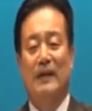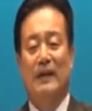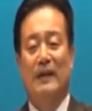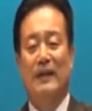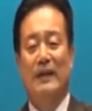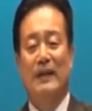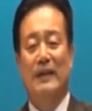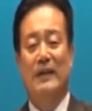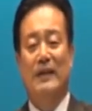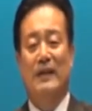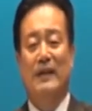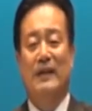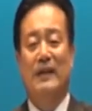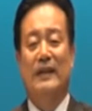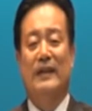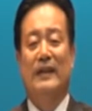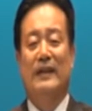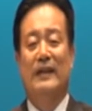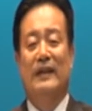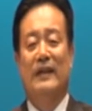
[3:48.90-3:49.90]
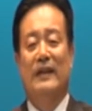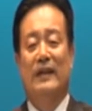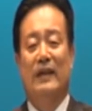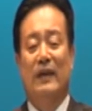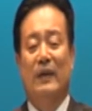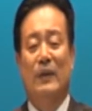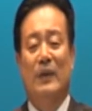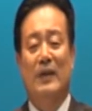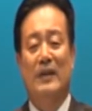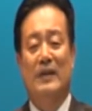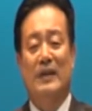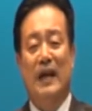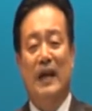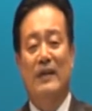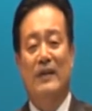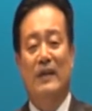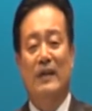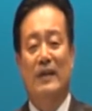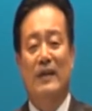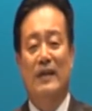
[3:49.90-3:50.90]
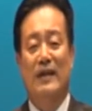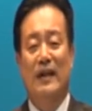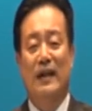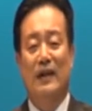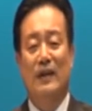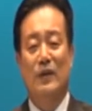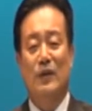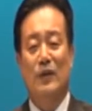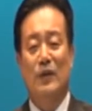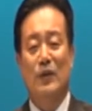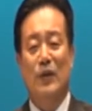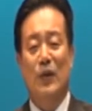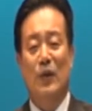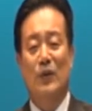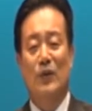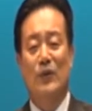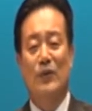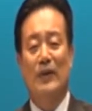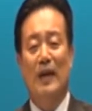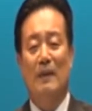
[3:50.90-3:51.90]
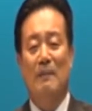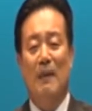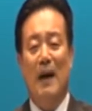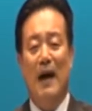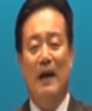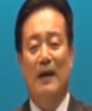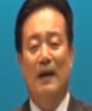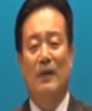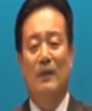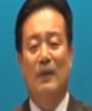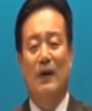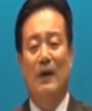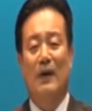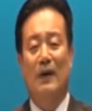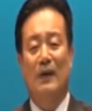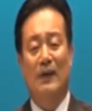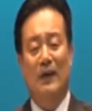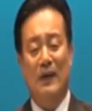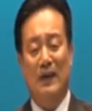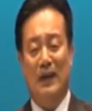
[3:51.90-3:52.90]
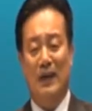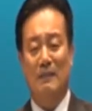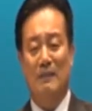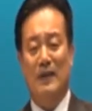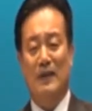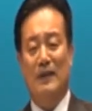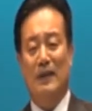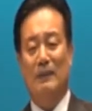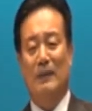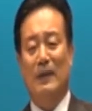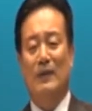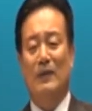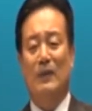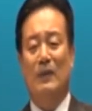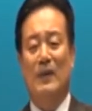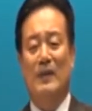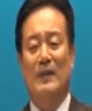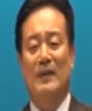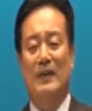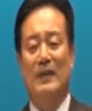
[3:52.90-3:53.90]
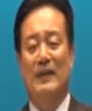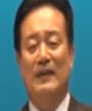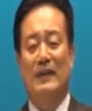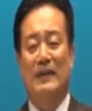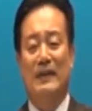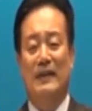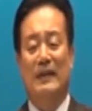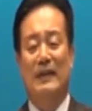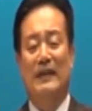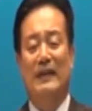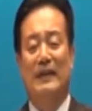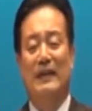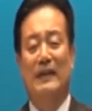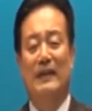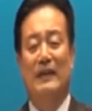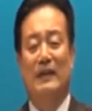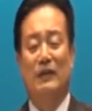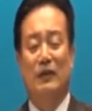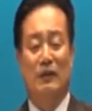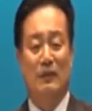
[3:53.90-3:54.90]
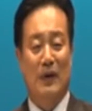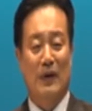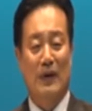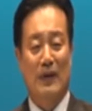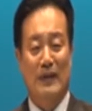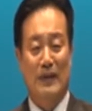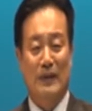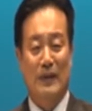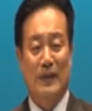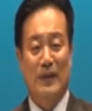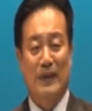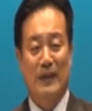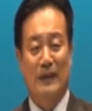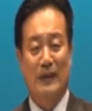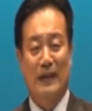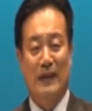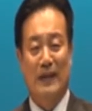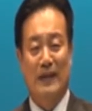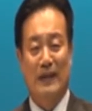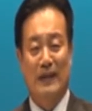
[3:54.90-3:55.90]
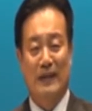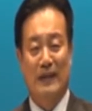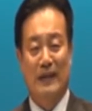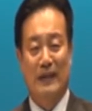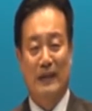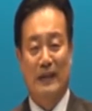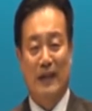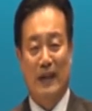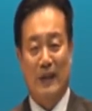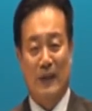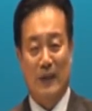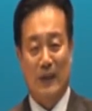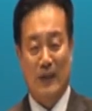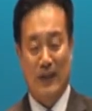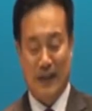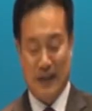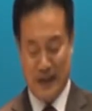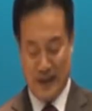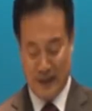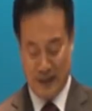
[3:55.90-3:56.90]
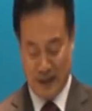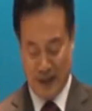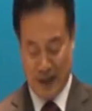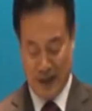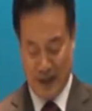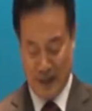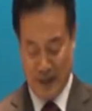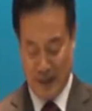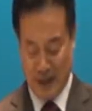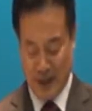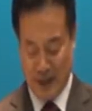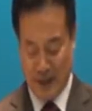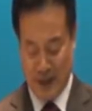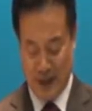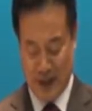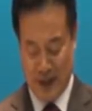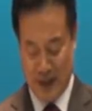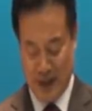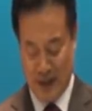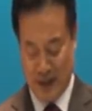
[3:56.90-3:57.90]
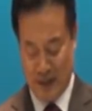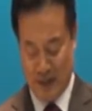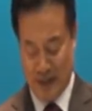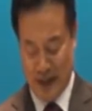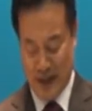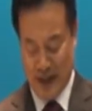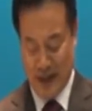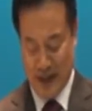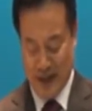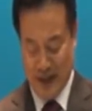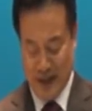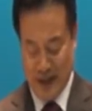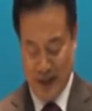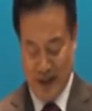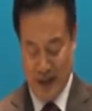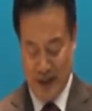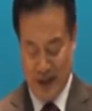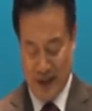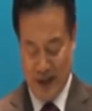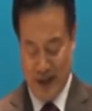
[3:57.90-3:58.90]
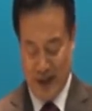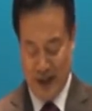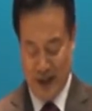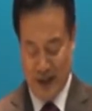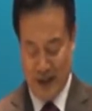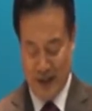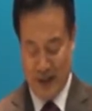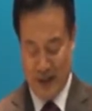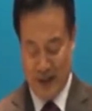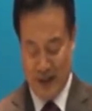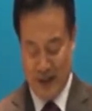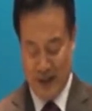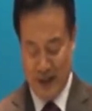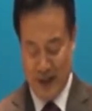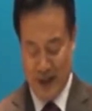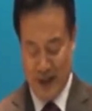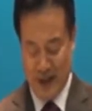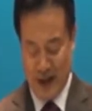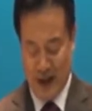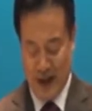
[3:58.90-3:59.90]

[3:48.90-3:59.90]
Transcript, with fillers: 이것이 우리 자녀들을 향한 교육의 방향과 어떻게 밀접한 연관성이 있는지 우리 몇 가지로 은혜를 나누도록 하겠습니다. 첫 번째는 성령의 인치심은